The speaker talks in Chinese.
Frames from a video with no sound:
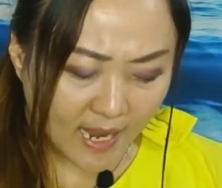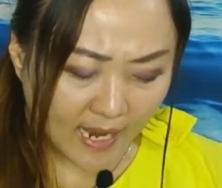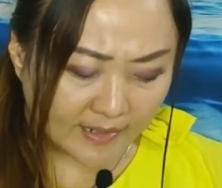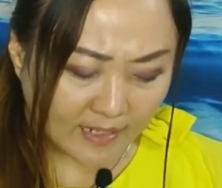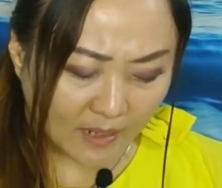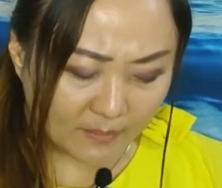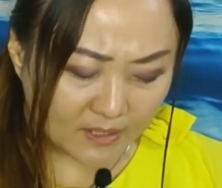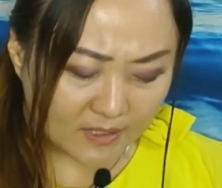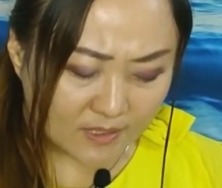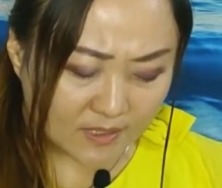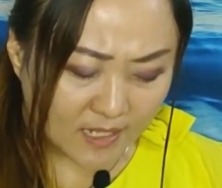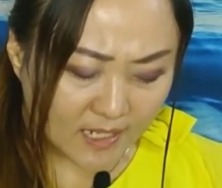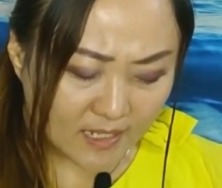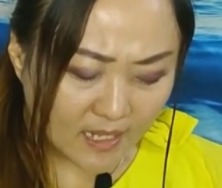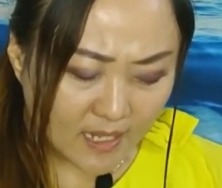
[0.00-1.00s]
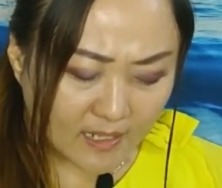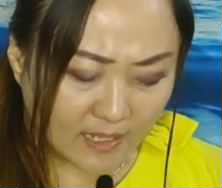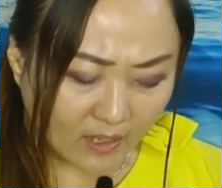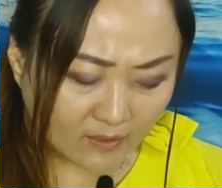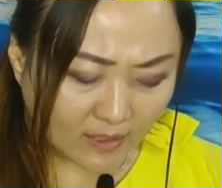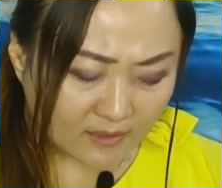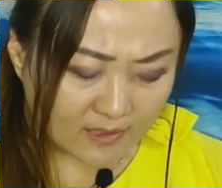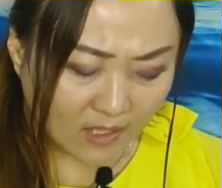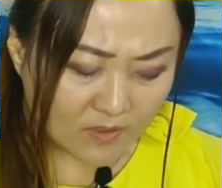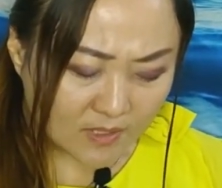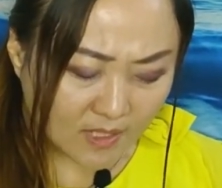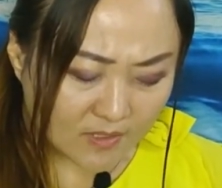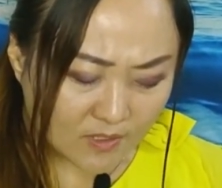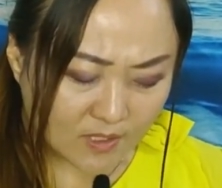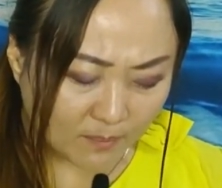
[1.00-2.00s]
爱他们的心，要看到
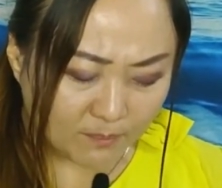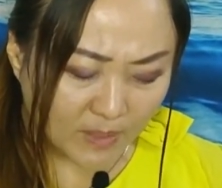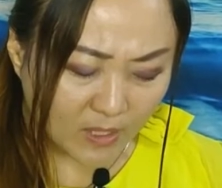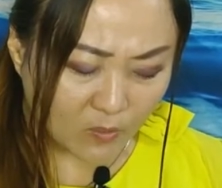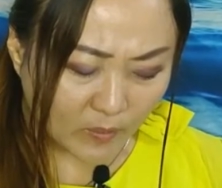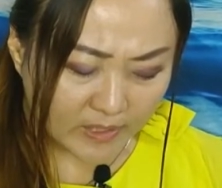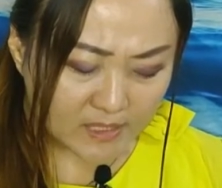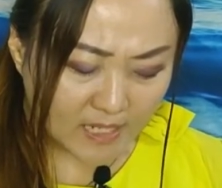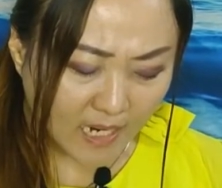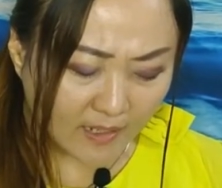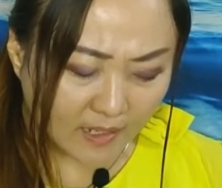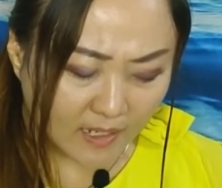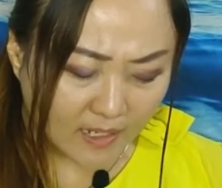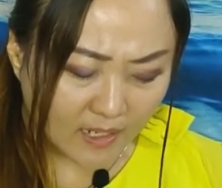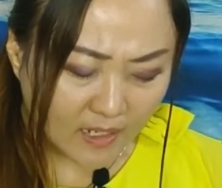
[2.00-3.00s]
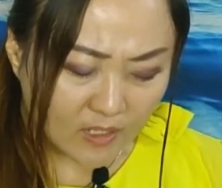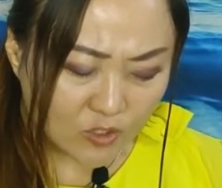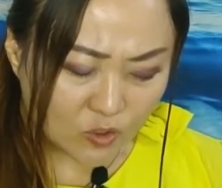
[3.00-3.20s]
这个生命归向你，